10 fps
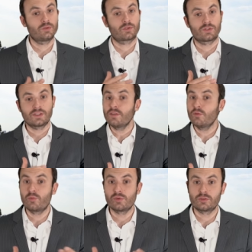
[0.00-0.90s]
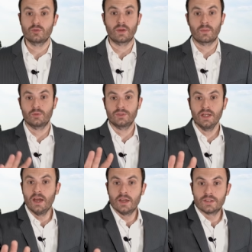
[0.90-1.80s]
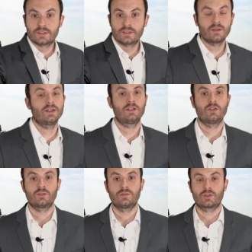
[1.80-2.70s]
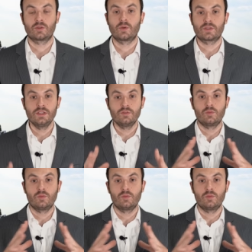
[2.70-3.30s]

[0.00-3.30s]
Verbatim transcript: puisque ça, vous pouvez le superposer sans l'accord de votre banquier,